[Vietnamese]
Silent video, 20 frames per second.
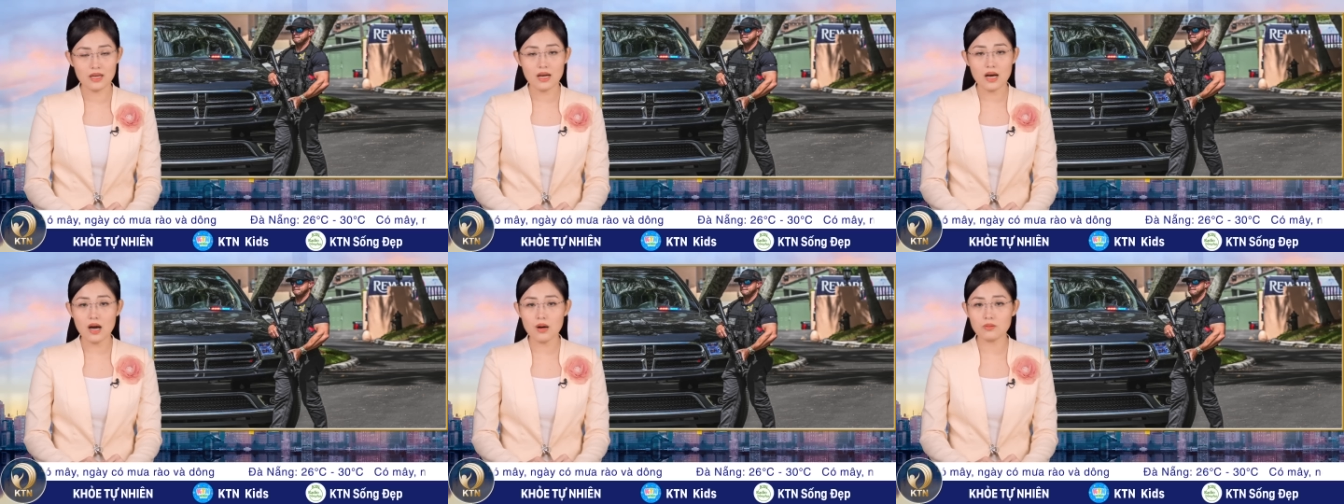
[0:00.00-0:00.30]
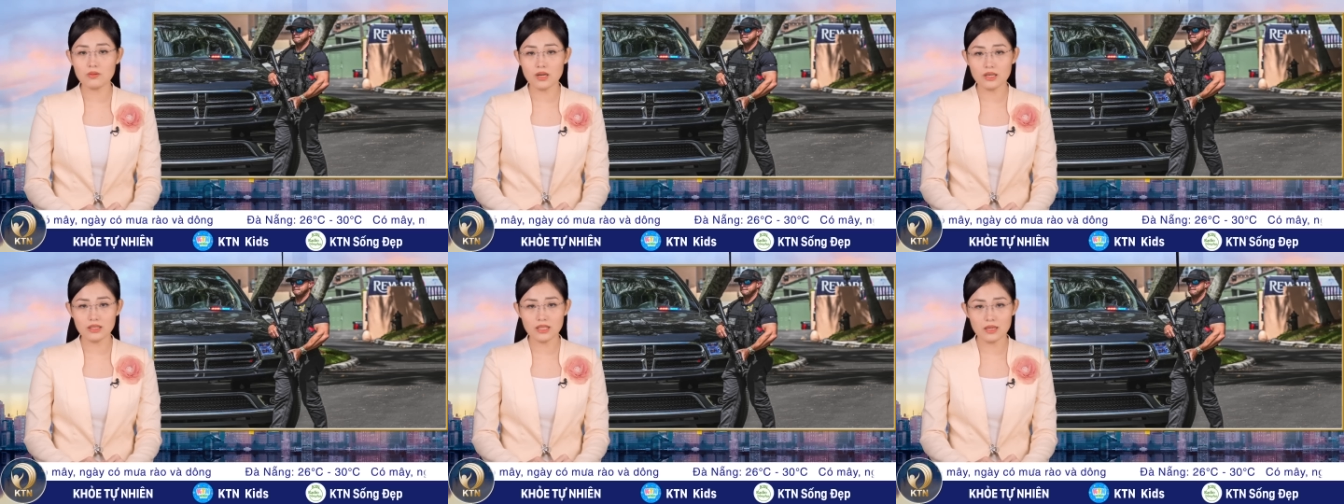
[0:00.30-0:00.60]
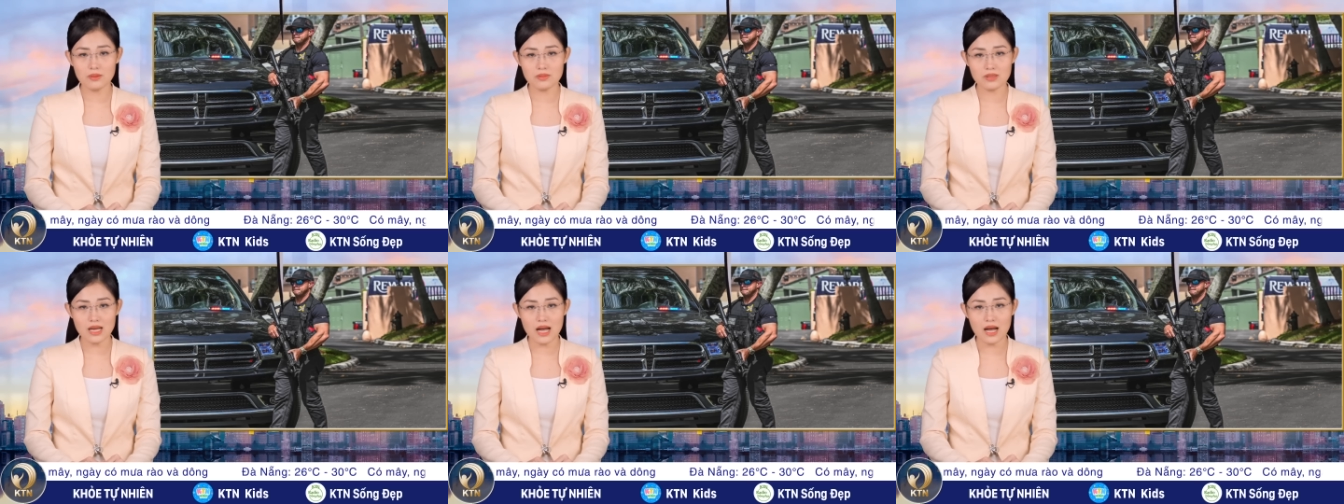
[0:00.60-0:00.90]
Ông nói
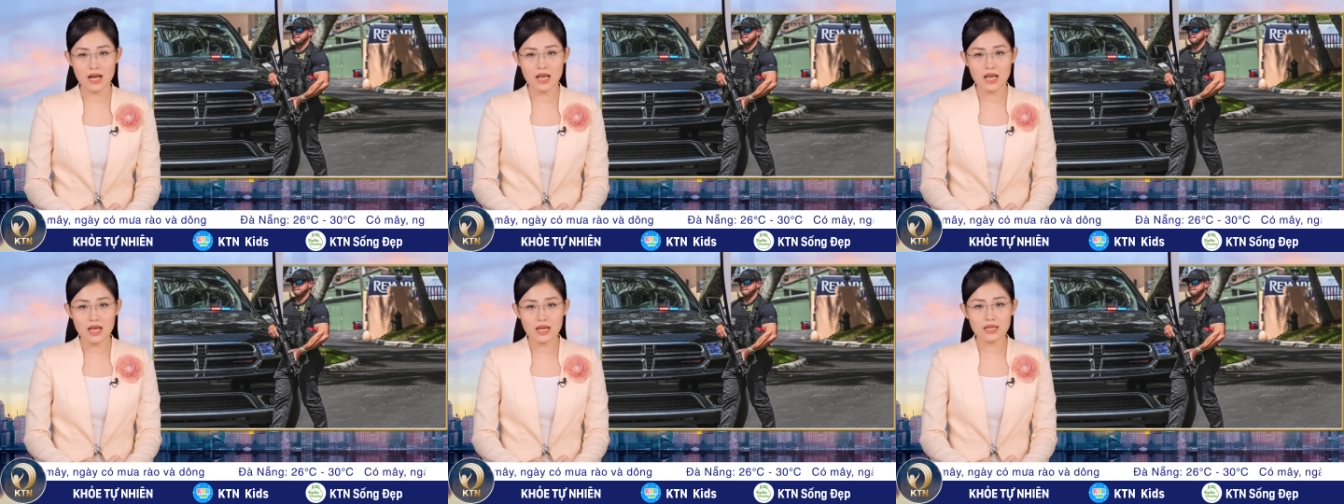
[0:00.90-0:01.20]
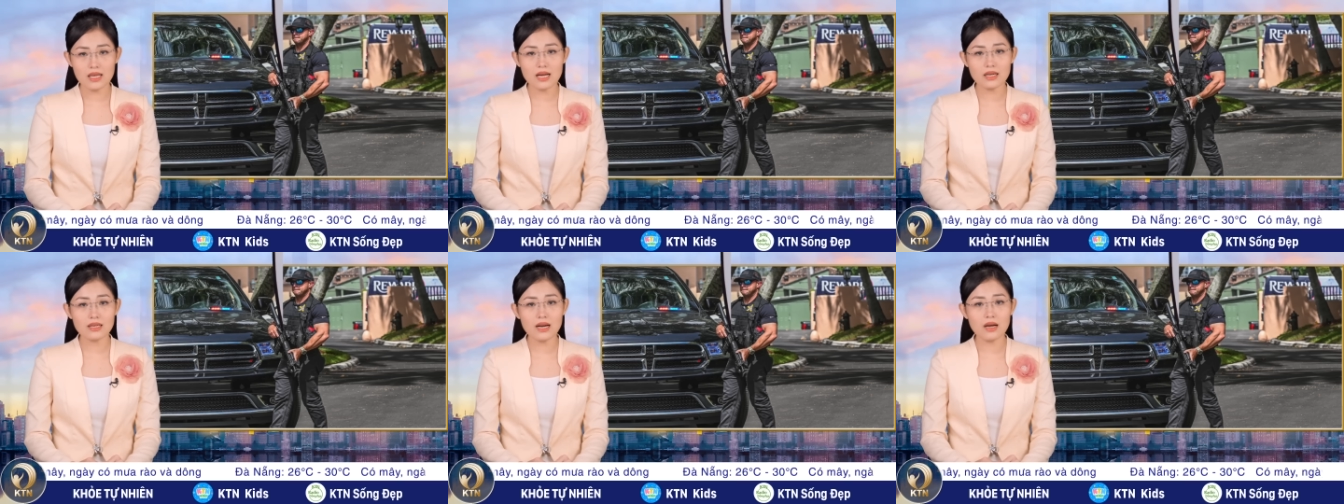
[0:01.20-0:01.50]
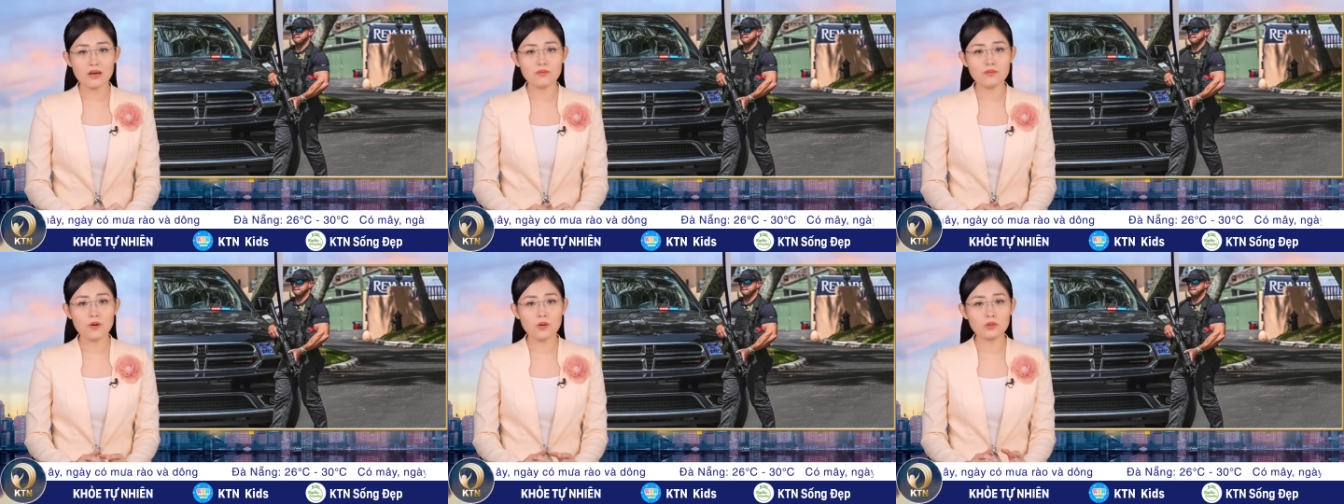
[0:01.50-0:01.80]
thêm rằng, các
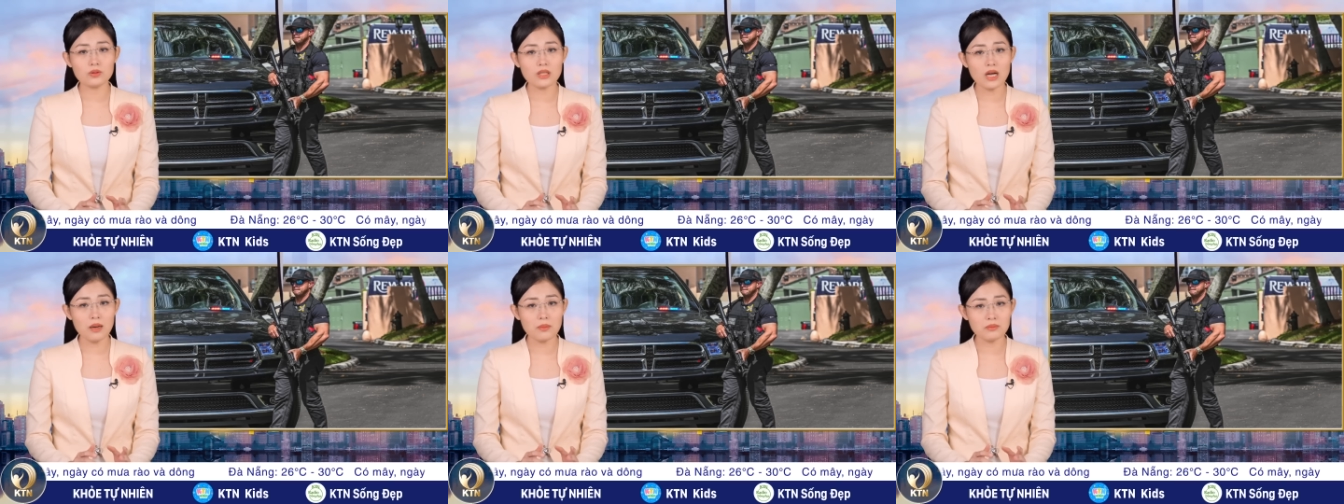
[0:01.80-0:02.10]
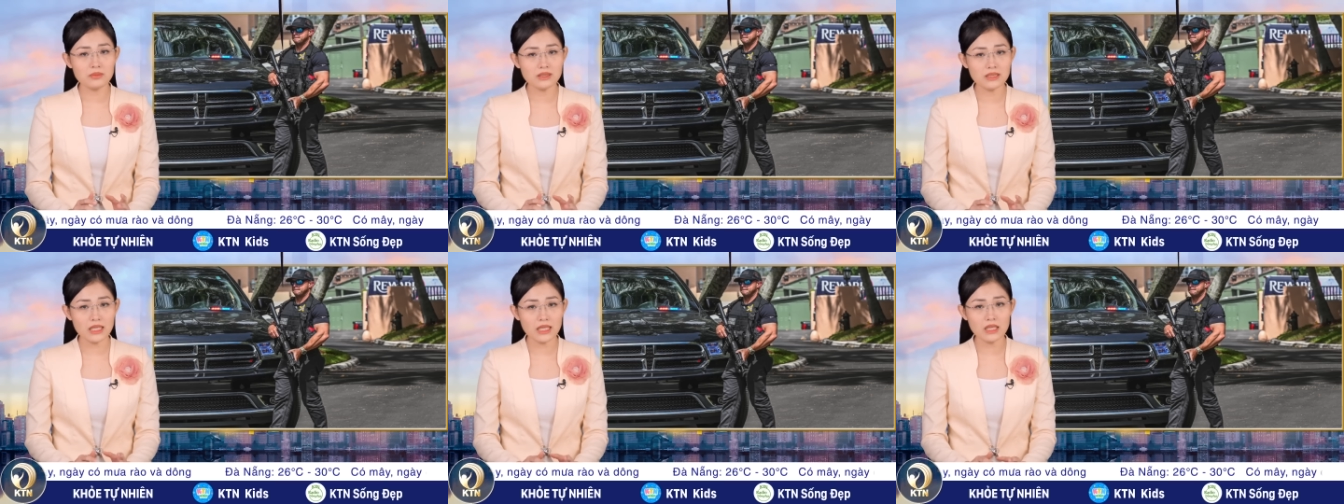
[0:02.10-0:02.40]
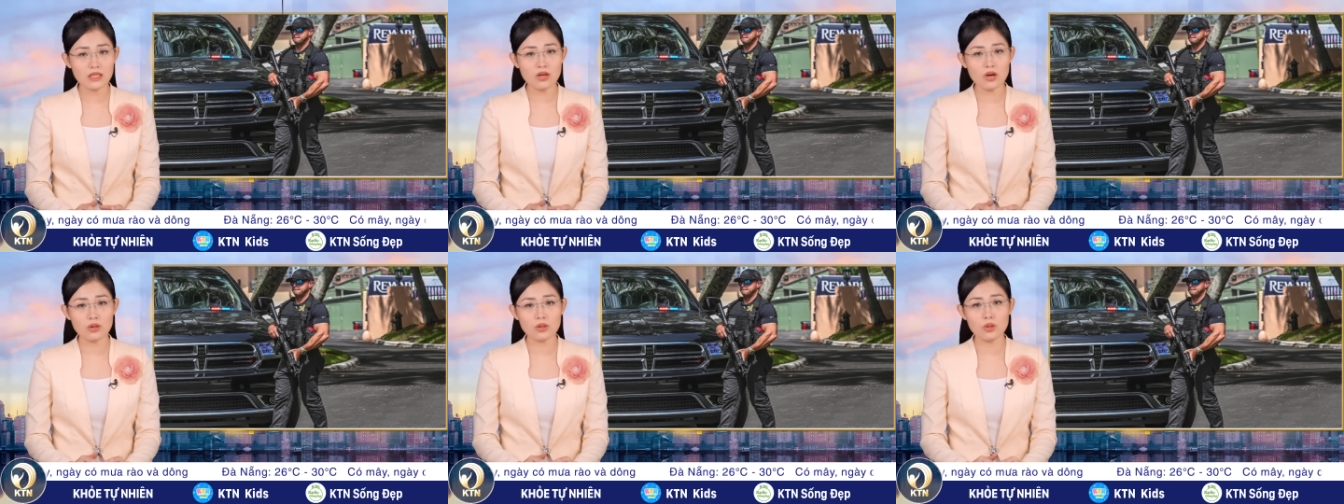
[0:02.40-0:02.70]
đặc vụ thậm
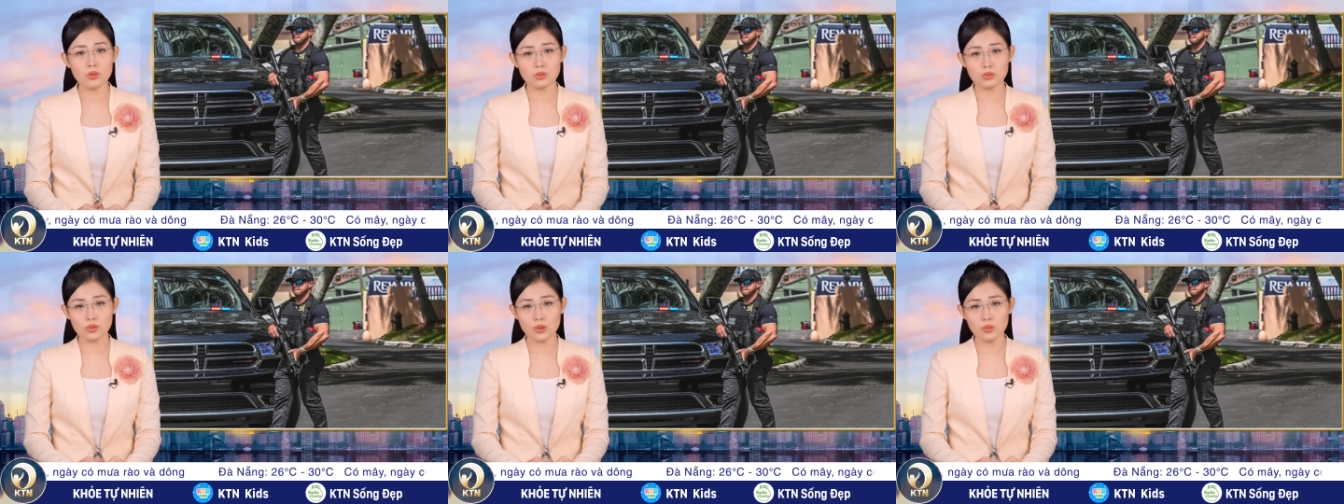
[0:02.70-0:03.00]
chí còn lục